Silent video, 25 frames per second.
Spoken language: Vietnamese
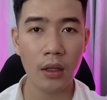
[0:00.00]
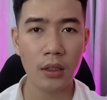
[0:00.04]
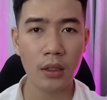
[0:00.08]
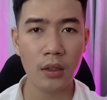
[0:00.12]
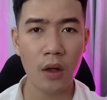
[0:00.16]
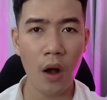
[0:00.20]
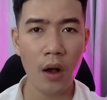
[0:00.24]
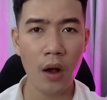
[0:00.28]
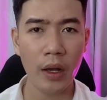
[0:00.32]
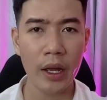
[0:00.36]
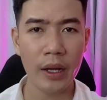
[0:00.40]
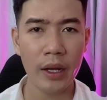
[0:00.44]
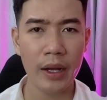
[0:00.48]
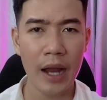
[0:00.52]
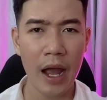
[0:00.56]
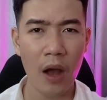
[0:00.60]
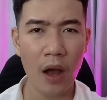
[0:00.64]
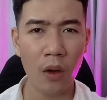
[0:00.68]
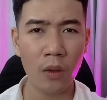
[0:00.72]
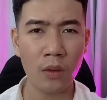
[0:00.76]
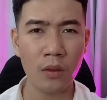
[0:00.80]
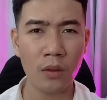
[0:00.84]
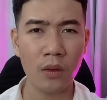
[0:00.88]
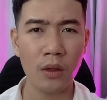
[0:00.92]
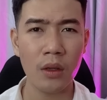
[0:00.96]
có khi
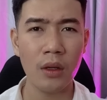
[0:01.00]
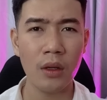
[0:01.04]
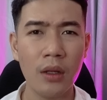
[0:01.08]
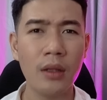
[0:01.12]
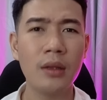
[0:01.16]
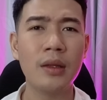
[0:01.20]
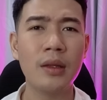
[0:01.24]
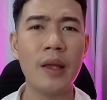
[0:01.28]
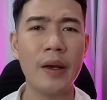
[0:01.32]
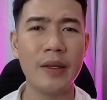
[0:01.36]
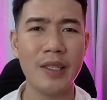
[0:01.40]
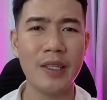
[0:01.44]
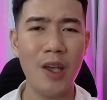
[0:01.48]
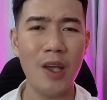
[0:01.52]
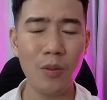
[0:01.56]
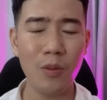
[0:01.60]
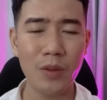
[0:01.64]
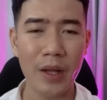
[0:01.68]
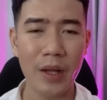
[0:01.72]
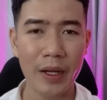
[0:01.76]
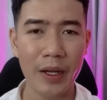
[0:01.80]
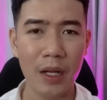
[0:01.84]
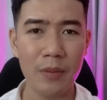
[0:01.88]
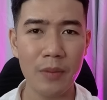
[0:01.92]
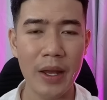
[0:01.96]
nào thằng nhóc
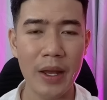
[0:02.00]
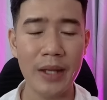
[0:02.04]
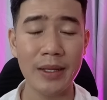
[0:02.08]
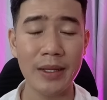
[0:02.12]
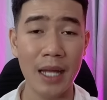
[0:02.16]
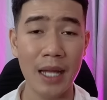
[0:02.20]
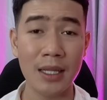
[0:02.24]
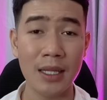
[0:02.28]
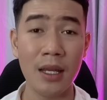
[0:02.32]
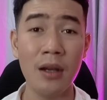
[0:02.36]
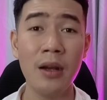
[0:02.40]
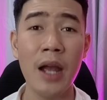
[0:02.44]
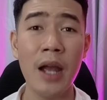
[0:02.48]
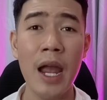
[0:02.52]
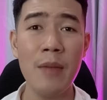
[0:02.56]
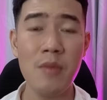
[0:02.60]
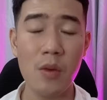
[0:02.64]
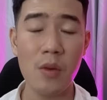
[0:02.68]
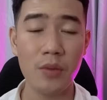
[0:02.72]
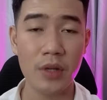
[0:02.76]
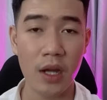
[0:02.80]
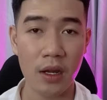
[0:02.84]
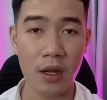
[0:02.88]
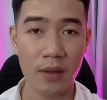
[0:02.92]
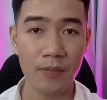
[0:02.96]
này nó bị người ta thư ếm
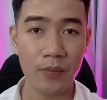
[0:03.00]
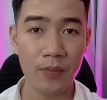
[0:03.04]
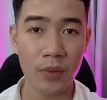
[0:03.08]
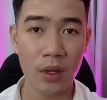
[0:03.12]
không trời